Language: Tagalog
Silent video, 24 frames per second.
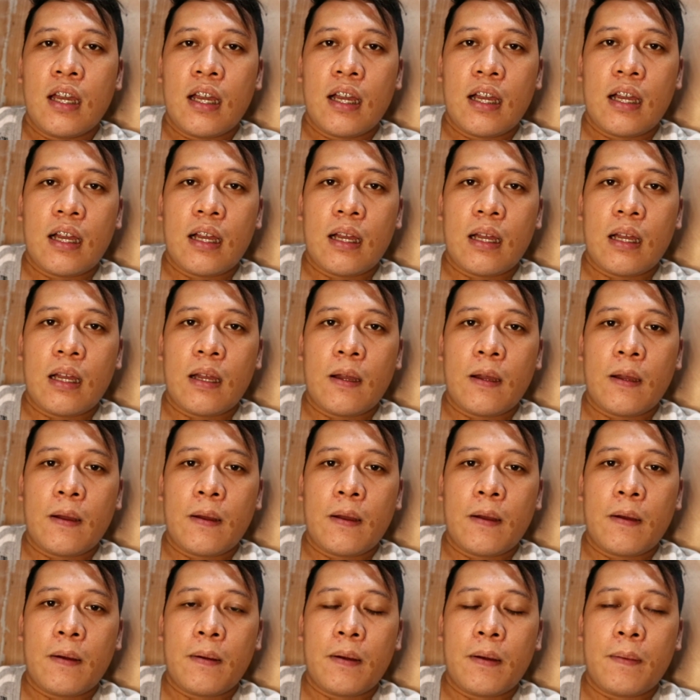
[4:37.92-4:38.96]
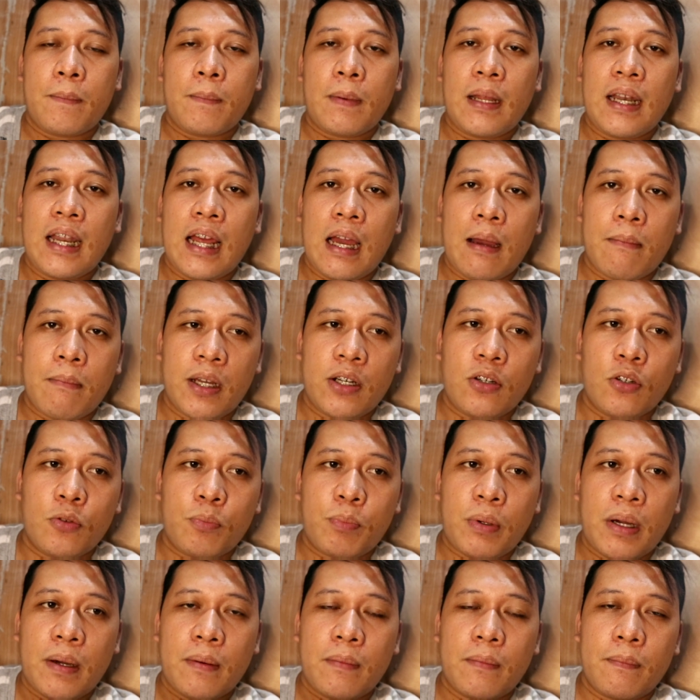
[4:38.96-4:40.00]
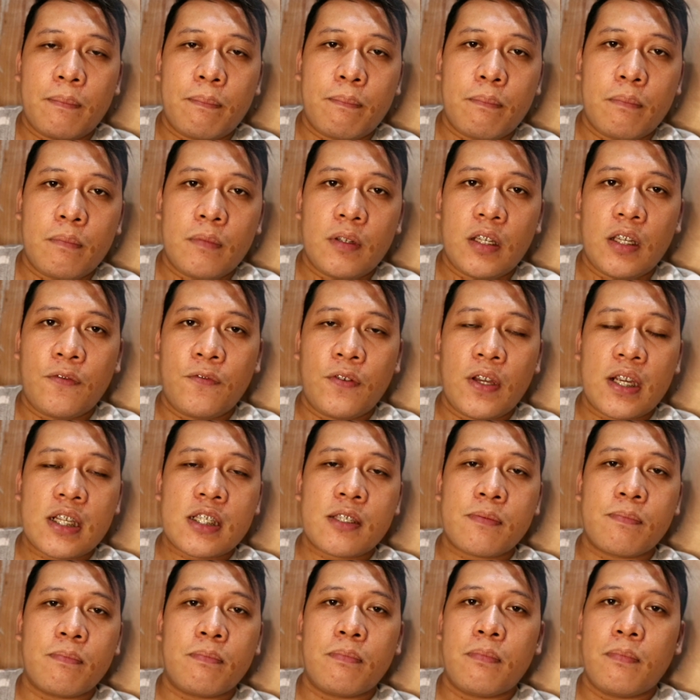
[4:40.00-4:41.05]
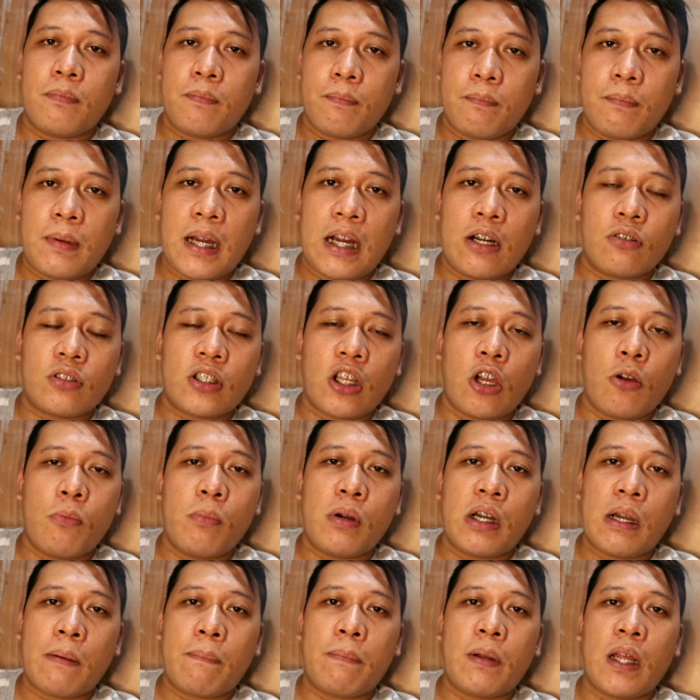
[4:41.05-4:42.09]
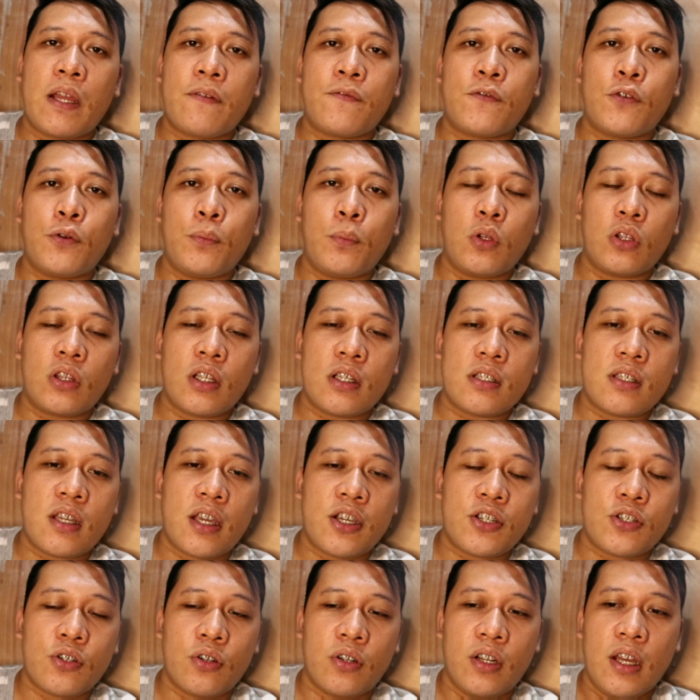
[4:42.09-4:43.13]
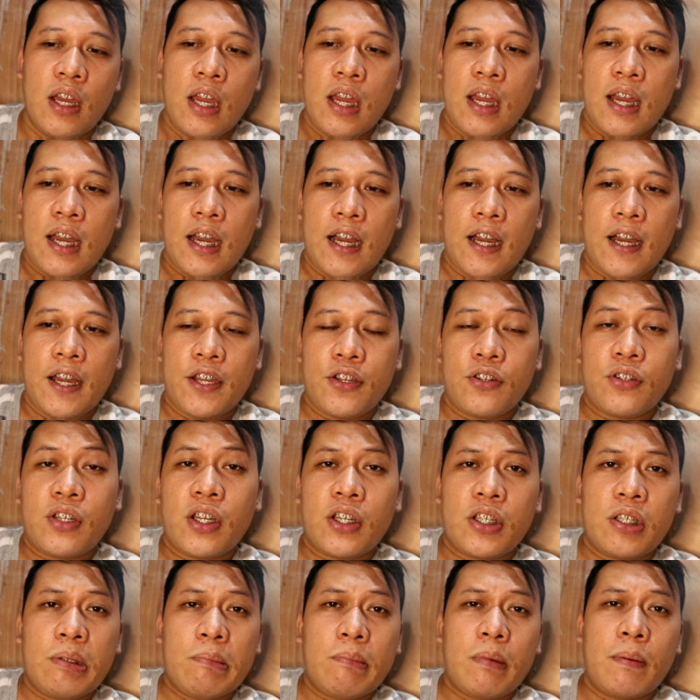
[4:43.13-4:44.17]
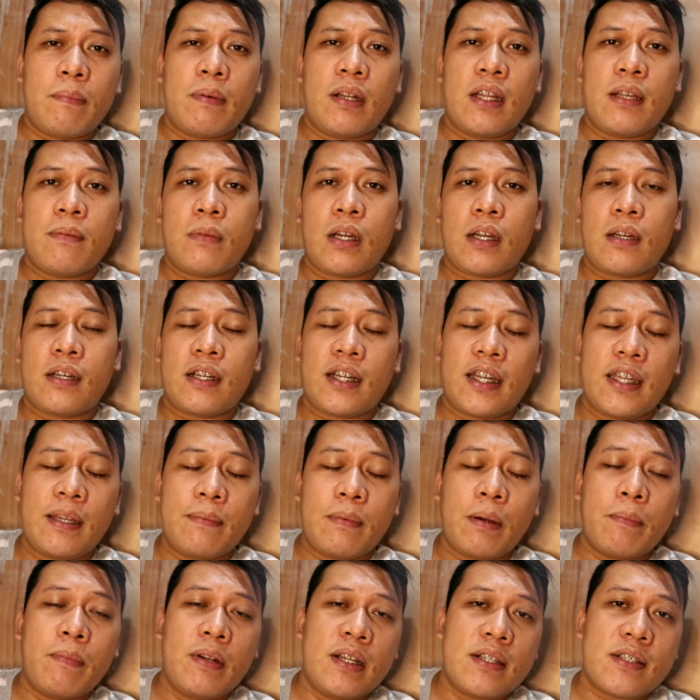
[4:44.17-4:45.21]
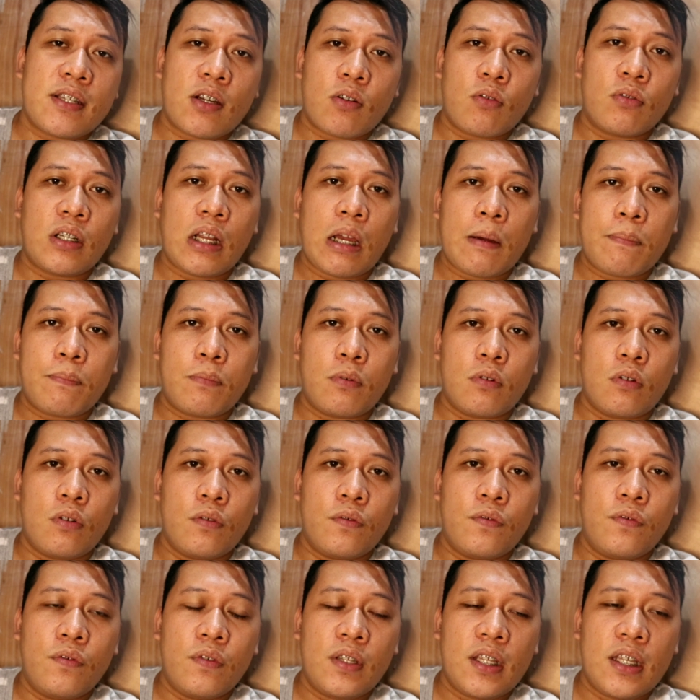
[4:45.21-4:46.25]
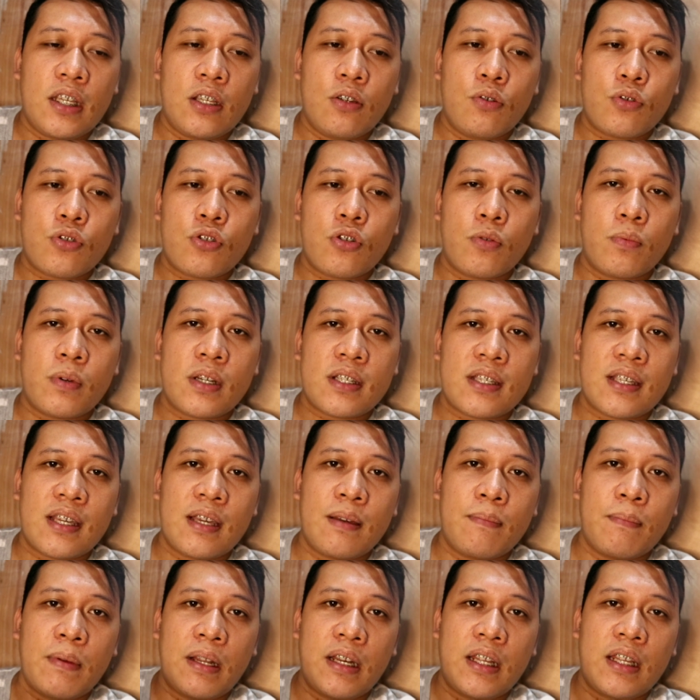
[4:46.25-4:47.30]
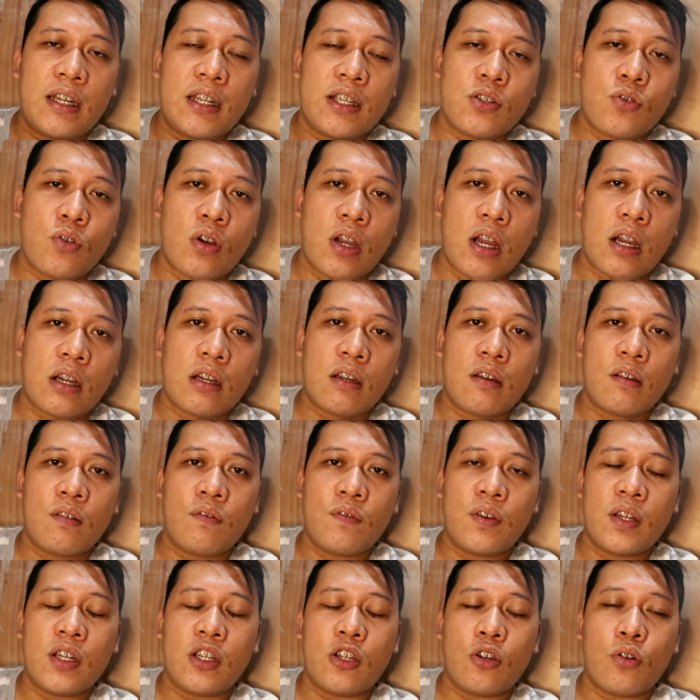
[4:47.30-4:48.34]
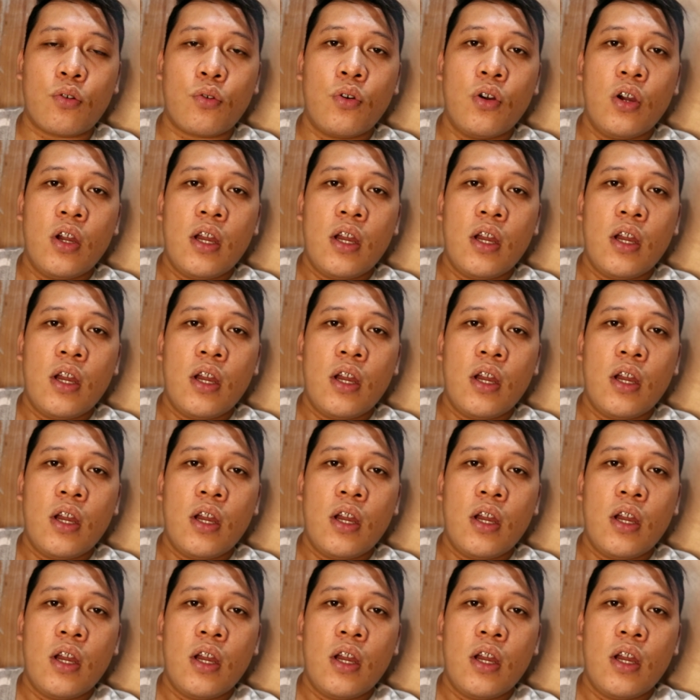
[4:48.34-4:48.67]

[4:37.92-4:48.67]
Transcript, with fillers: uh, malaman o pa i-fix bago tayo mag-apply for monetization. Ah, uh, yun na yung mabali, ma, kaya mabilis akong na-approve ni YouTube kasi malinis yung aking video.